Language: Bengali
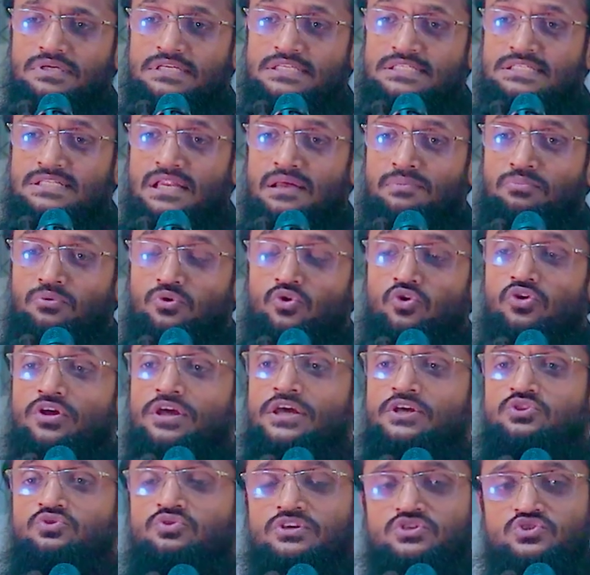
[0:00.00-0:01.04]
ইসলাম
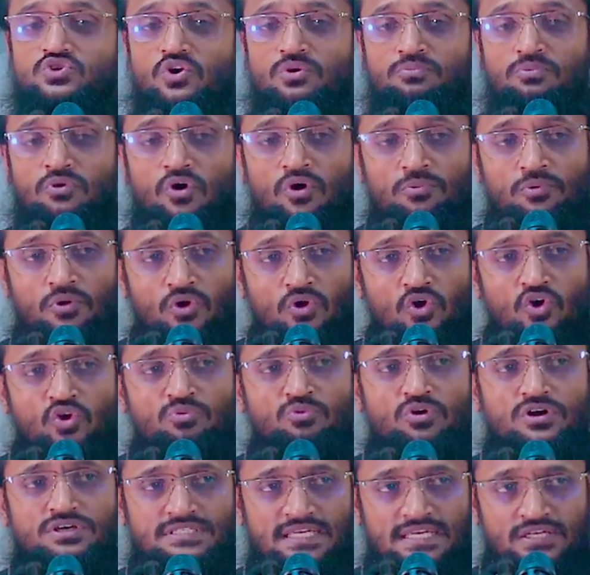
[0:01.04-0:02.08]
গর্হিত কিছু
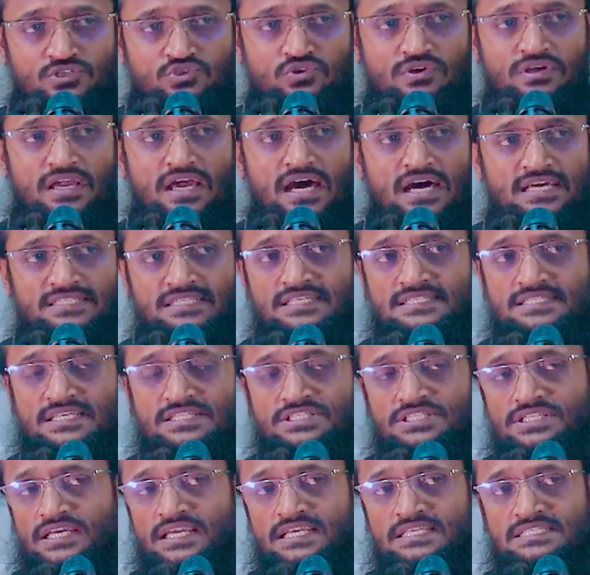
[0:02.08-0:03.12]
অপকর্ম আছে কিছু কাজ আছে
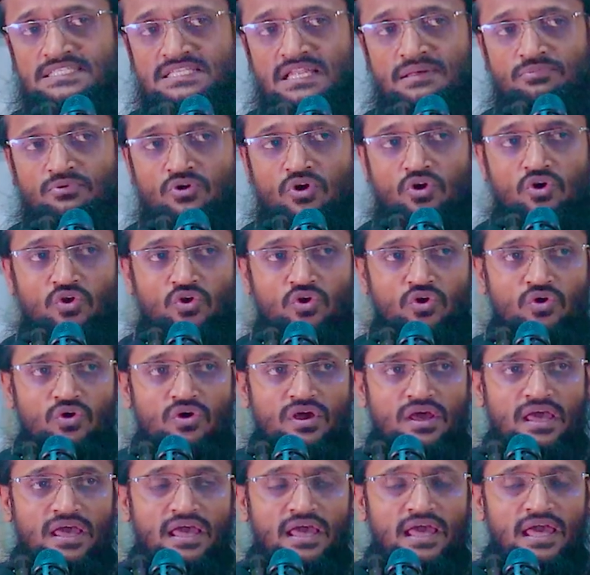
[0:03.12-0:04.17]
যেটাকে ইসলাম কখনো
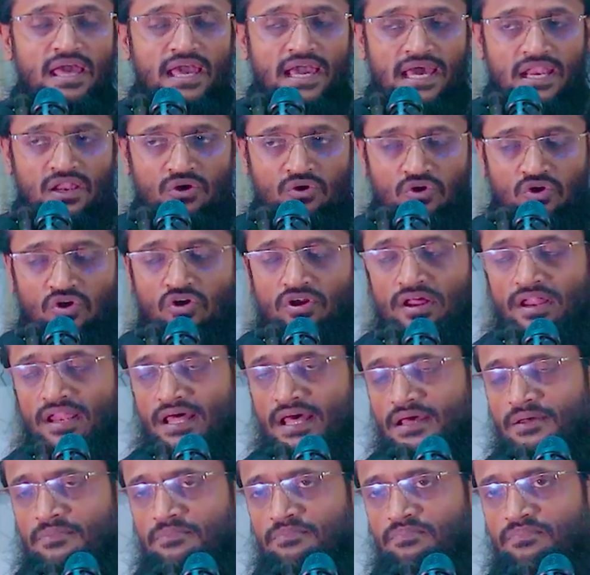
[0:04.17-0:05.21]
অ্যালাও করে না
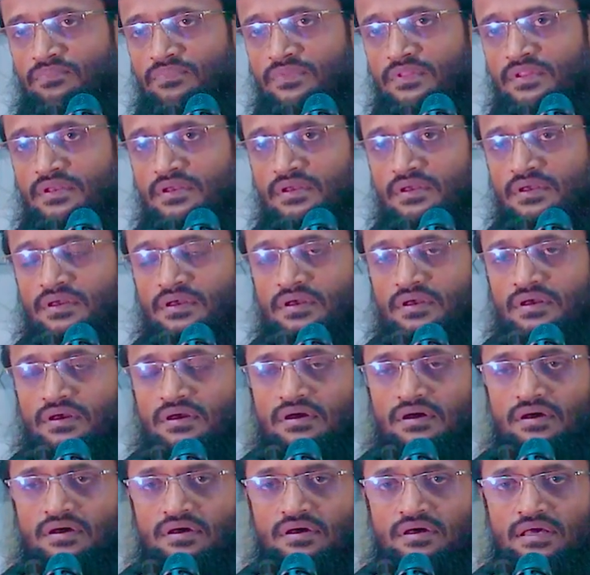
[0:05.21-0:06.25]

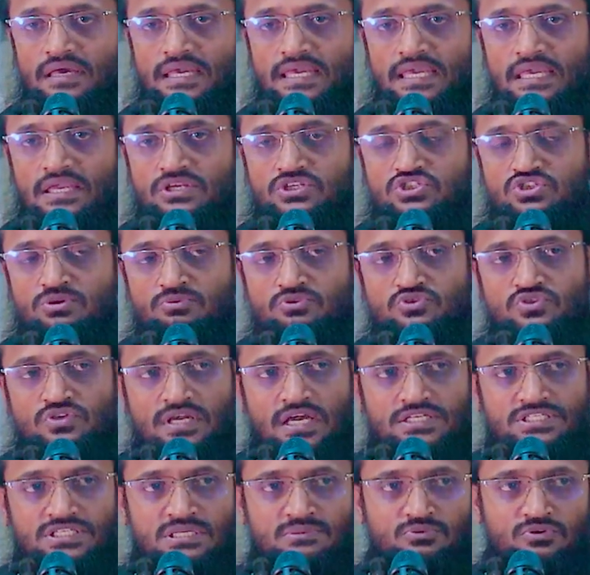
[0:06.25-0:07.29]
এই সমস্ত
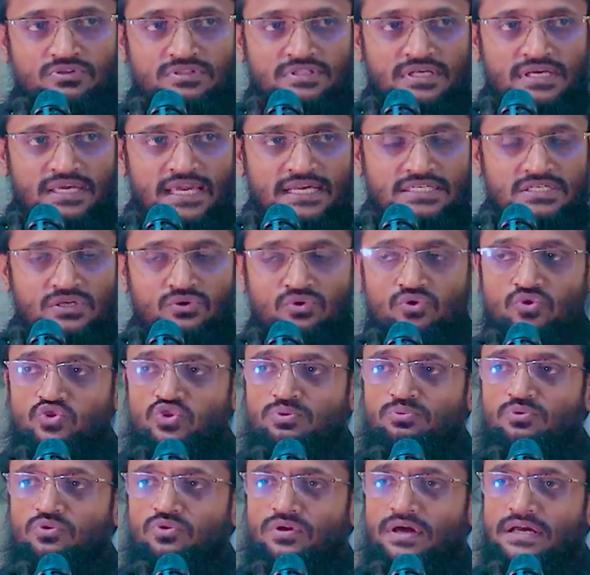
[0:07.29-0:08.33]
কাজের মধ্যে একটা
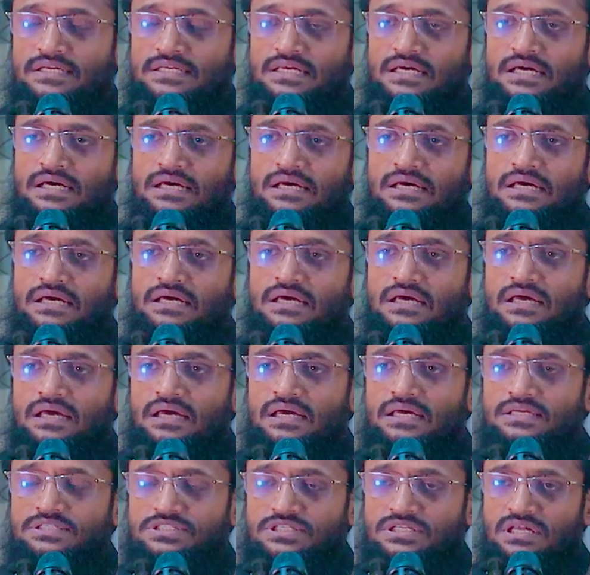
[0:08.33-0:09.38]
গুরুত্বপূর্ণ একটা
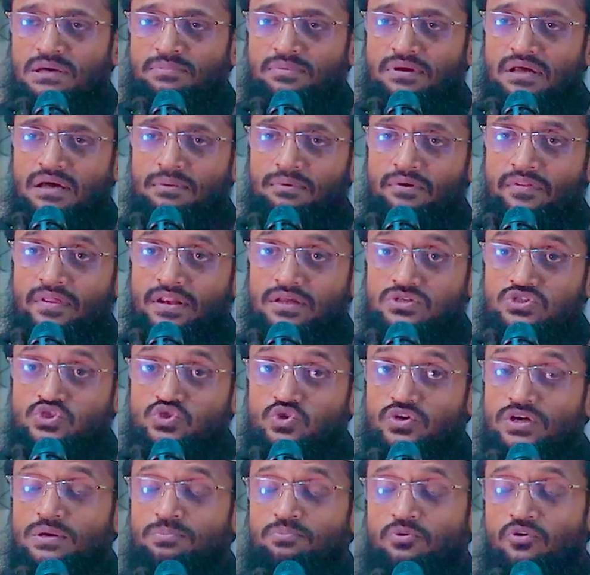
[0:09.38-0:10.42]
যেটা আমরা আমাদের
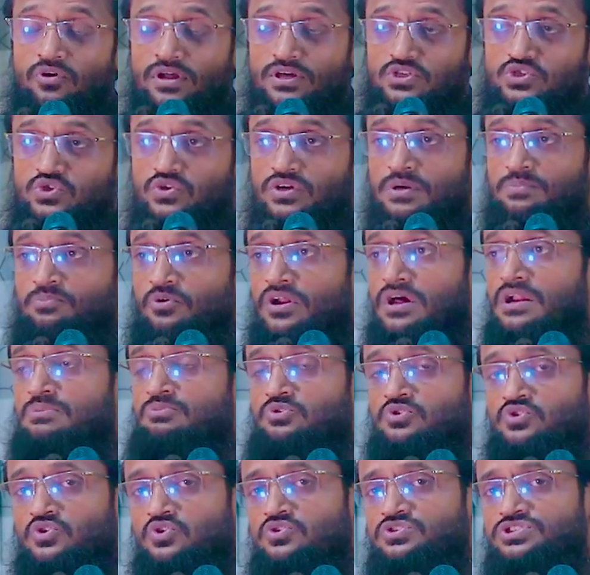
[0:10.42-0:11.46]
চোখে পড়ে চোখে পড়ার
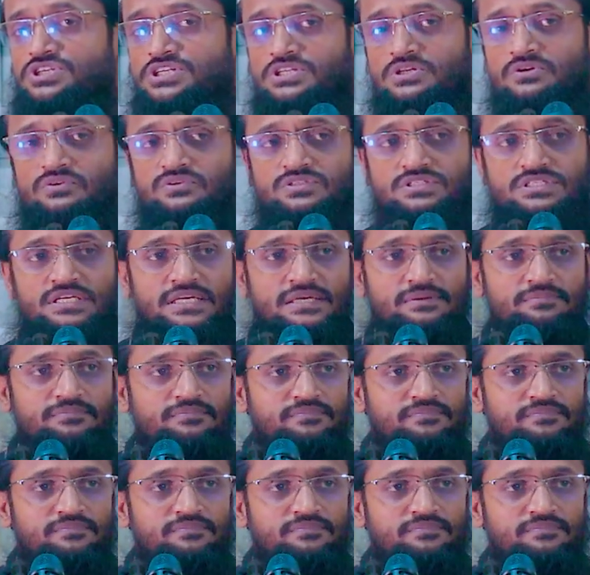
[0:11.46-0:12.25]
মতো সেটা হচ্ছে